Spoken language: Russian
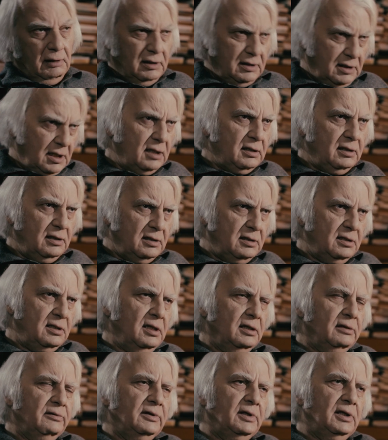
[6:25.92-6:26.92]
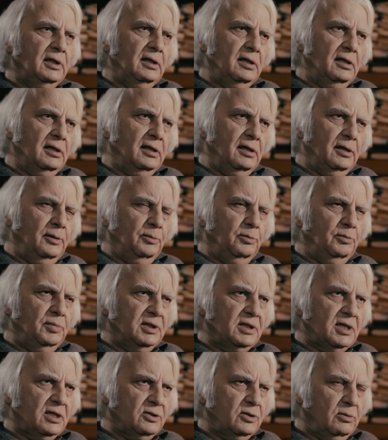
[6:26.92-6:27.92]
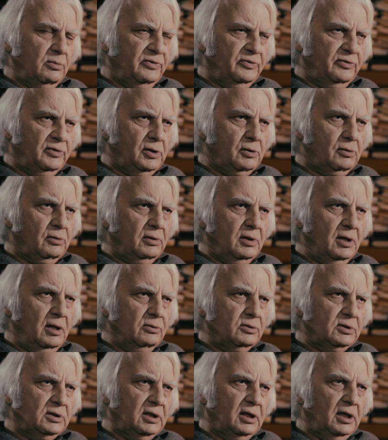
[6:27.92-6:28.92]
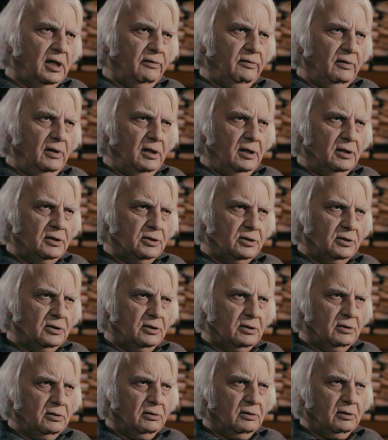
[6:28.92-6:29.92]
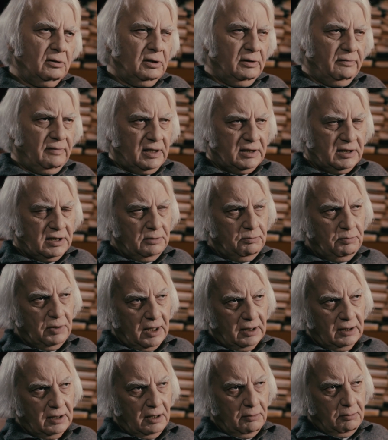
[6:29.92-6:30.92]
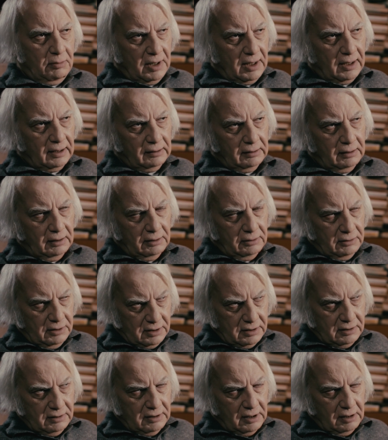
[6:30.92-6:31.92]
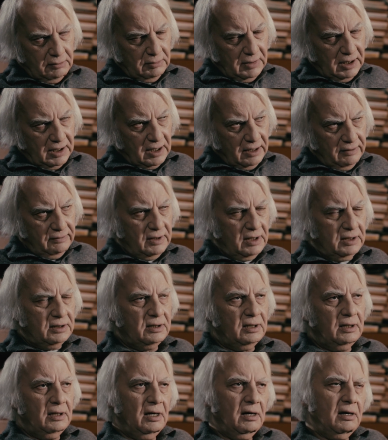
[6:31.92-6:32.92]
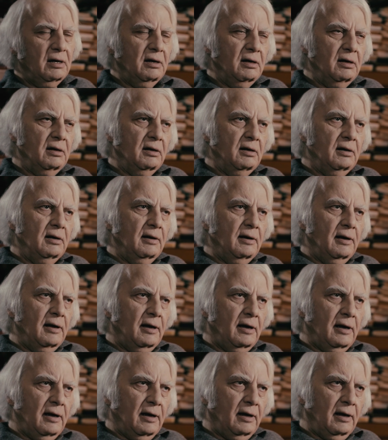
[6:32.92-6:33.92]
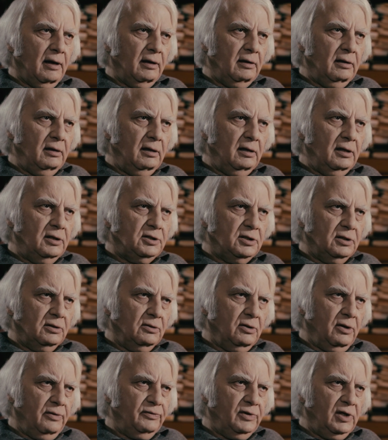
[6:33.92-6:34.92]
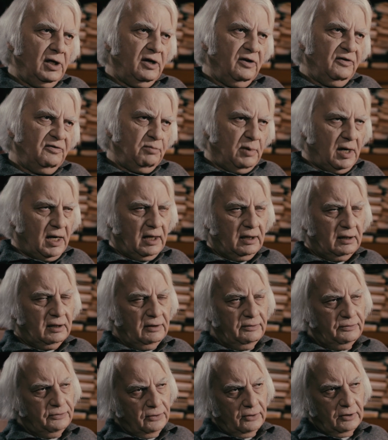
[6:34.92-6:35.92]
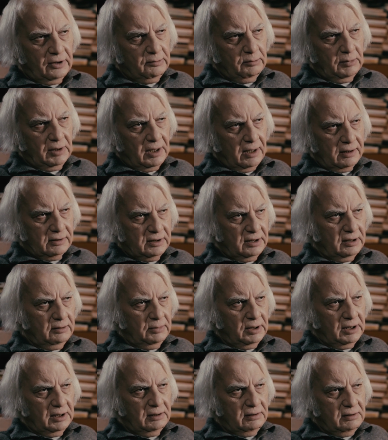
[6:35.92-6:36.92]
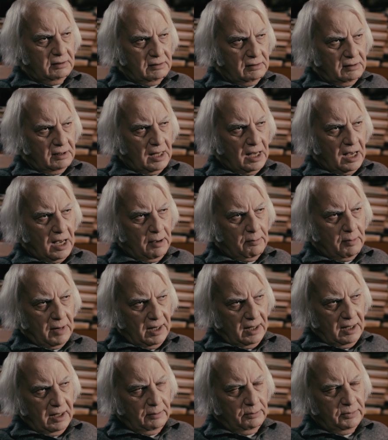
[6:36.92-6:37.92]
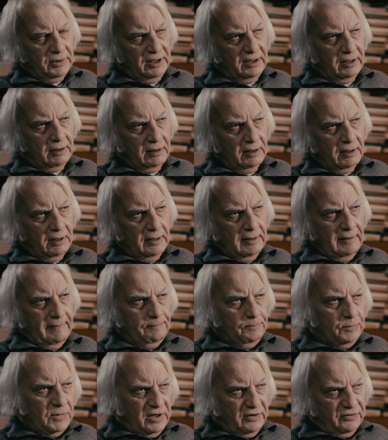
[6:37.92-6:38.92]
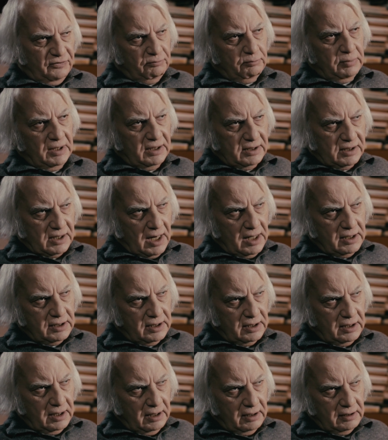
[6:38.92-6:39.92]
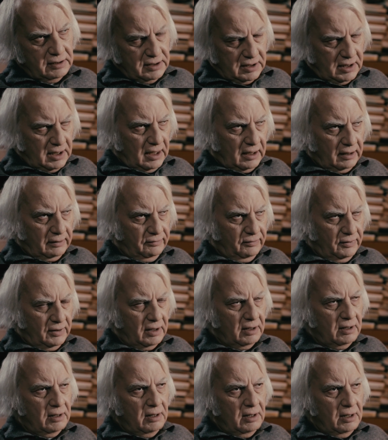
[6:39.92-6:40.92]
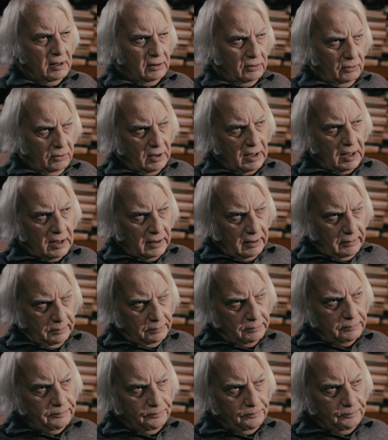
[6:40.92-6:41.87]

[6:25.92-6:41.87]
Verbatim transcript: Кстати, исследователи без особого труда установили, что 25 марта, то есть День Благовещения, э, и чиновники в парадной форме должны быть на молебне в ближайшей церкви. Ну, а